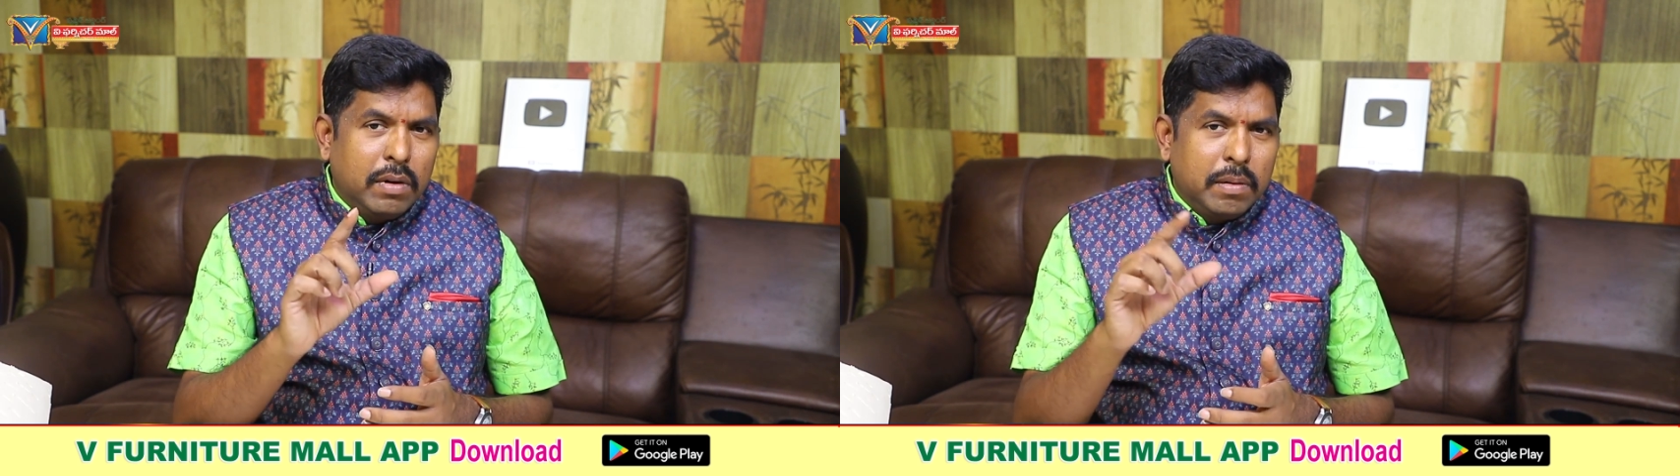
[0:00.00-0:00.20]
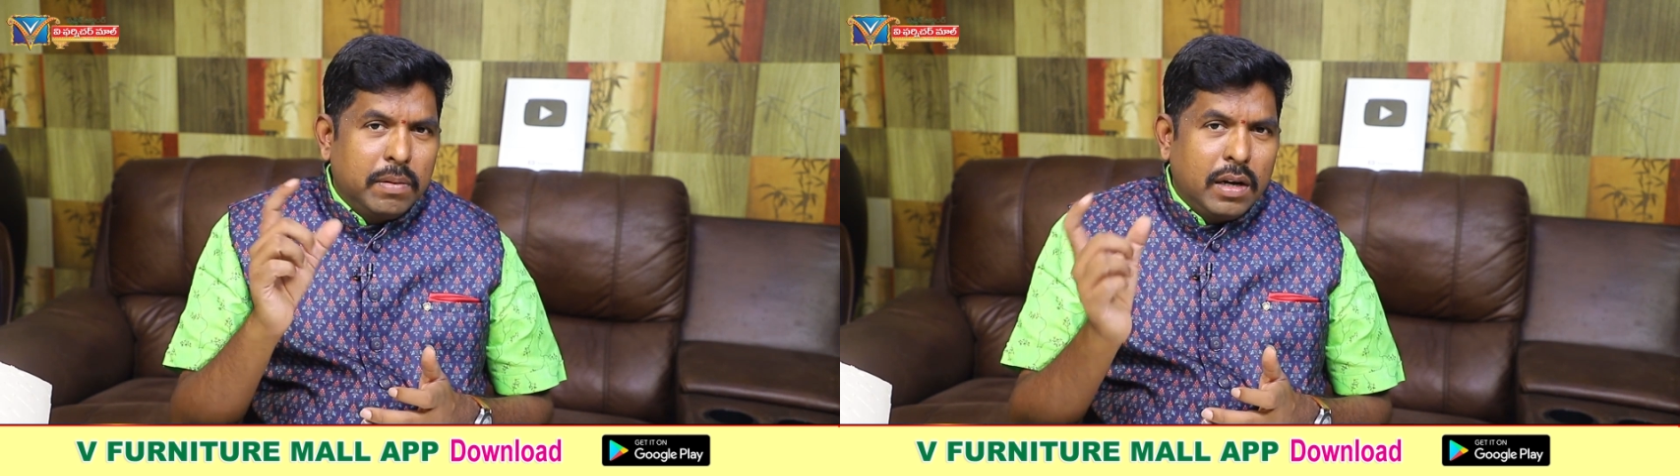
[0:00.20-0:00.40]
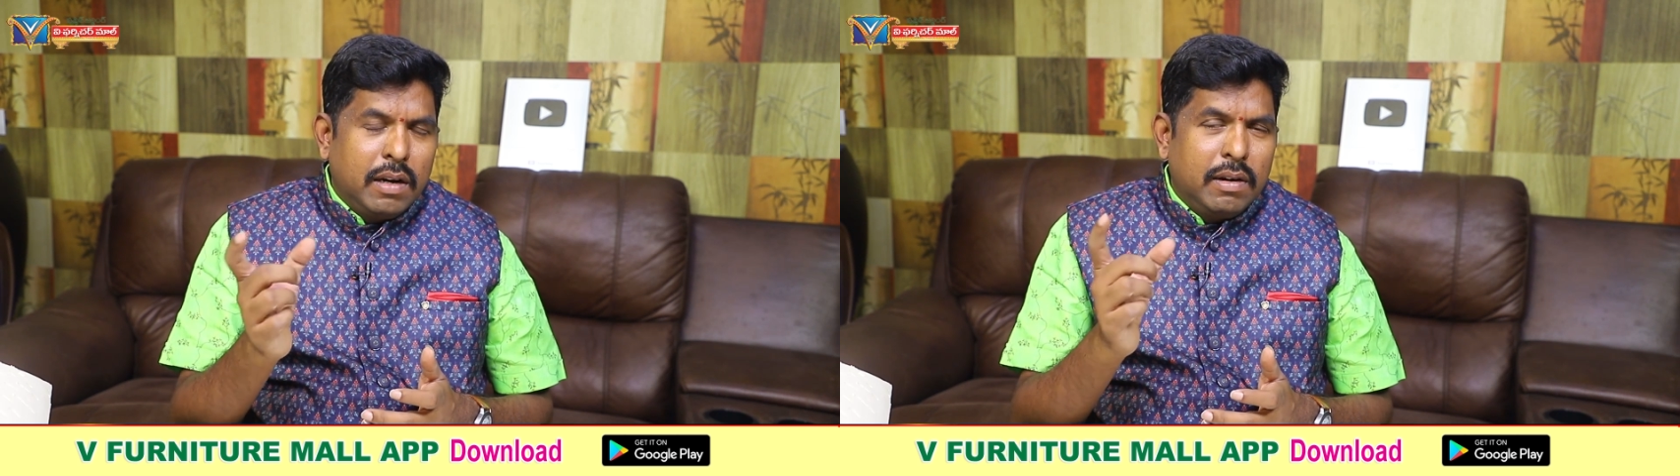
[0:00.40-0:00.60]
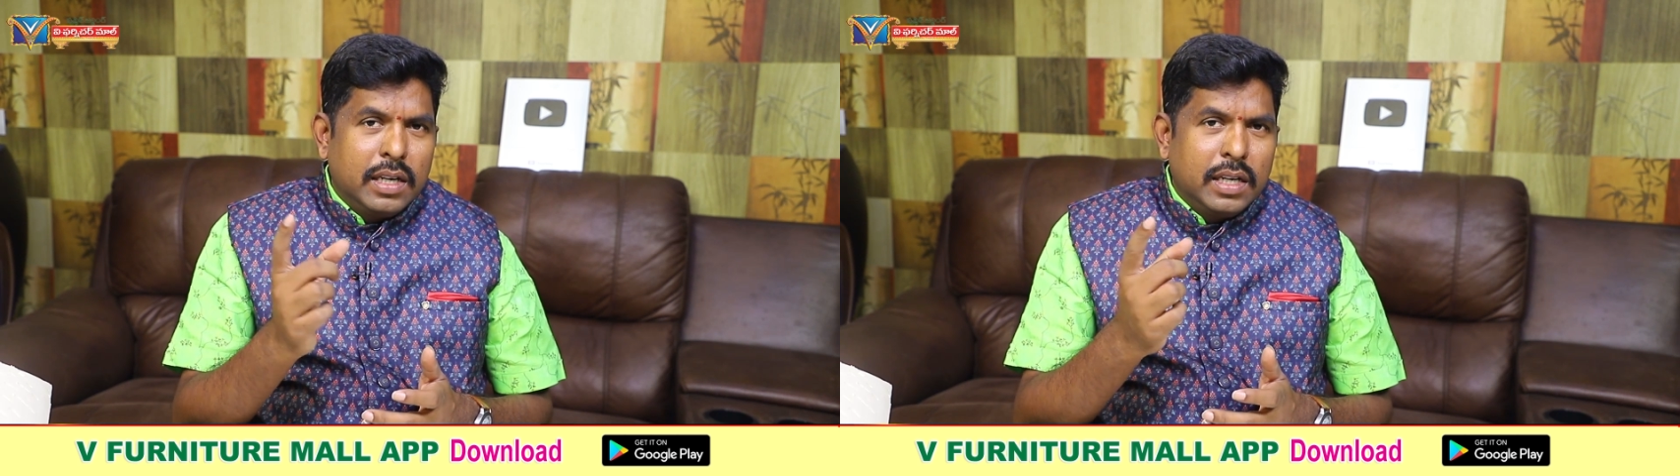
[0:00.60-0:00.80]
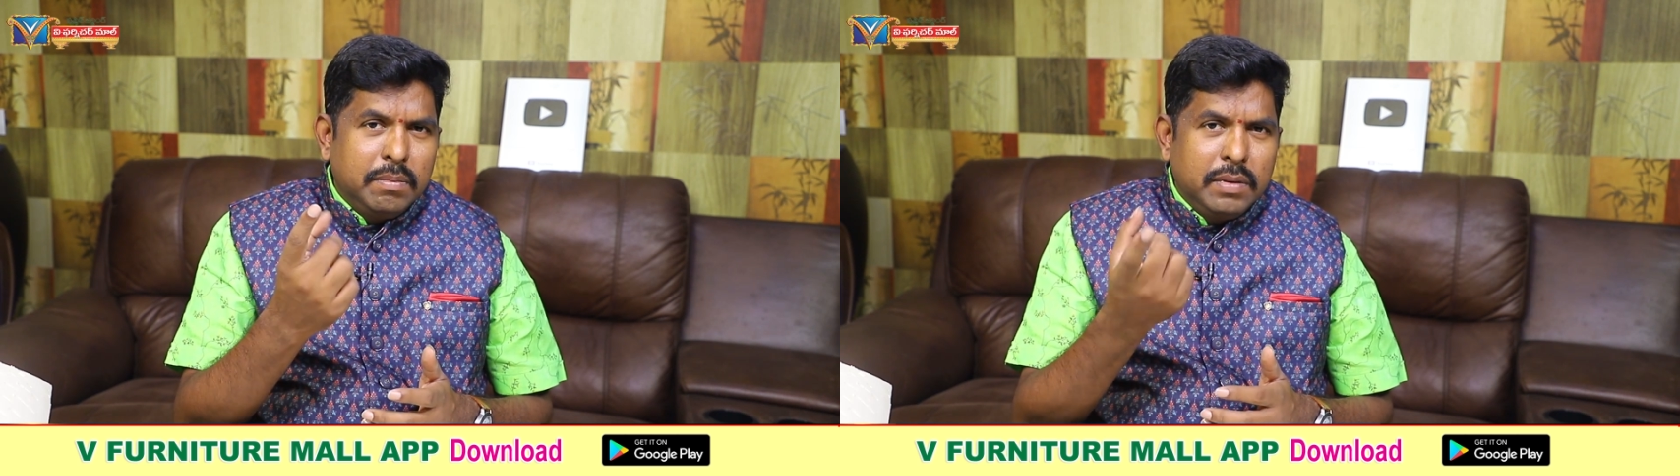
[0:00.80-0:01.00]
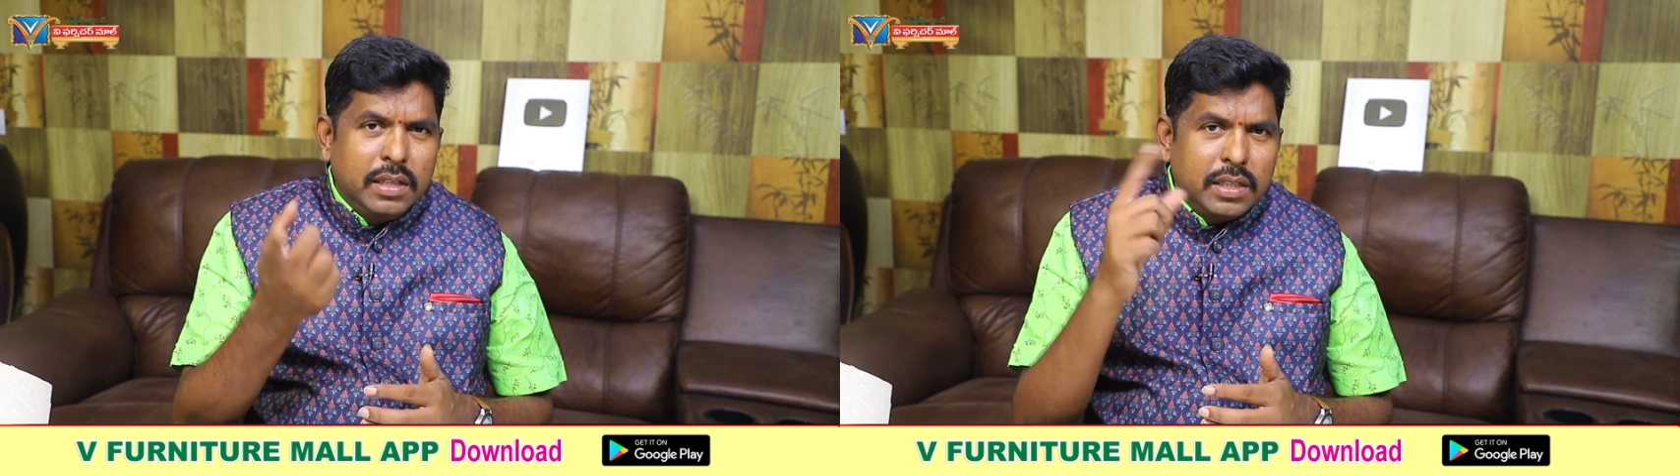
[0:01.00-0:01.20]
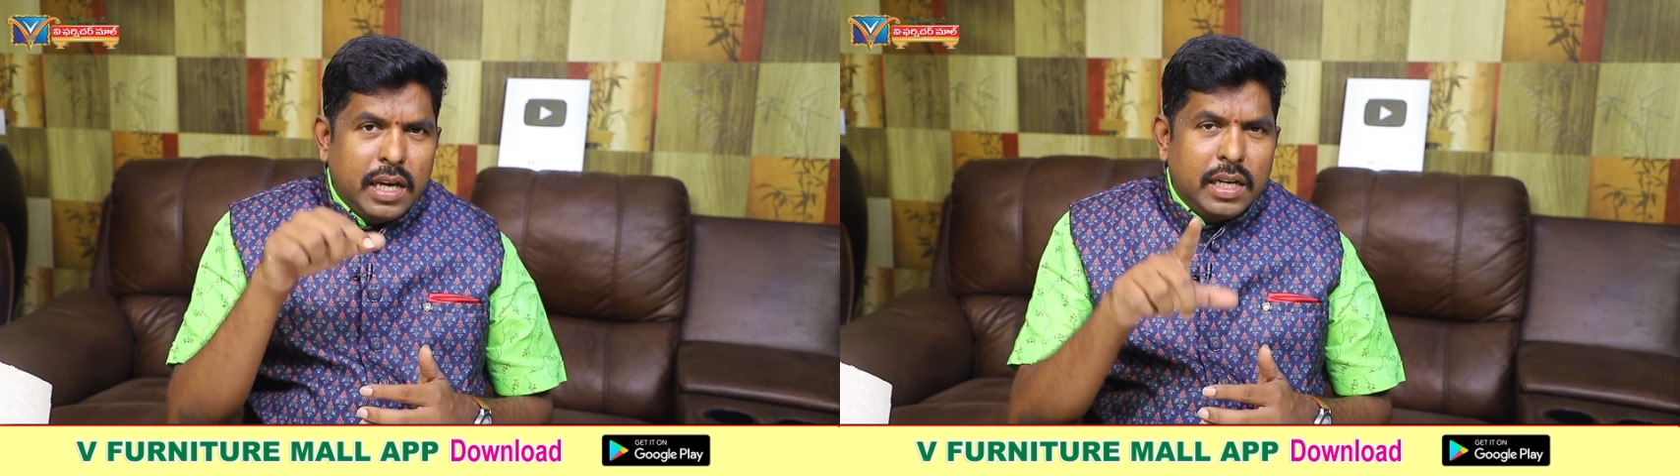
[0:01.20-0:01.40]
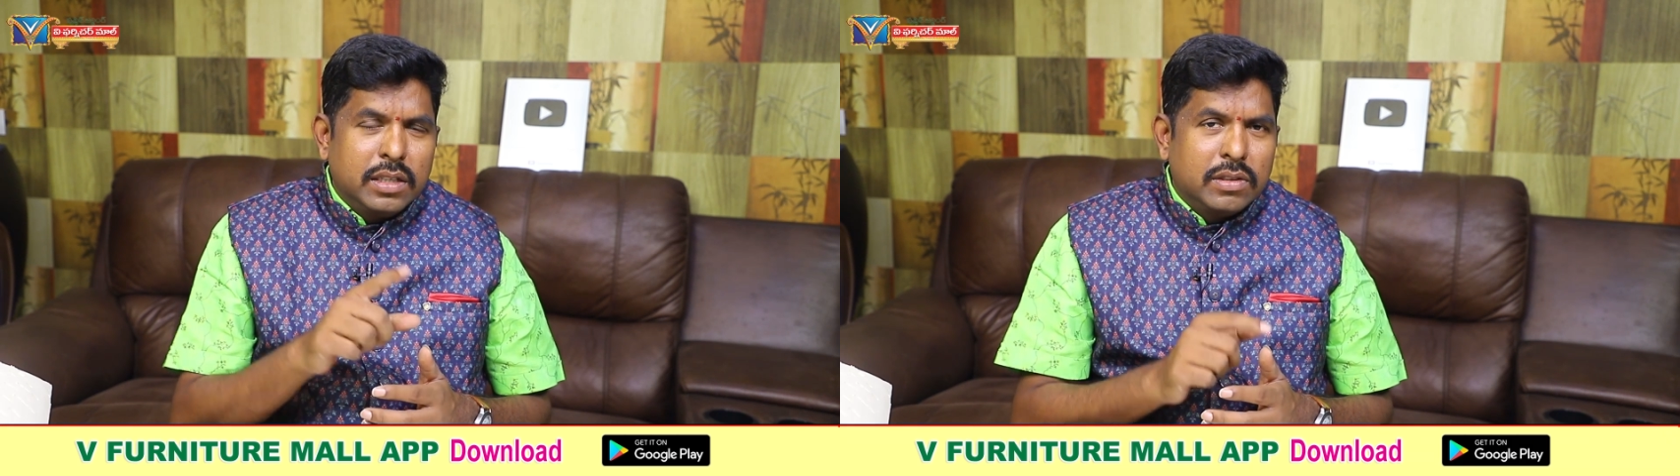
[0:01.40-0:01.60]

పరుపు కావాలనేది మీరు తయారు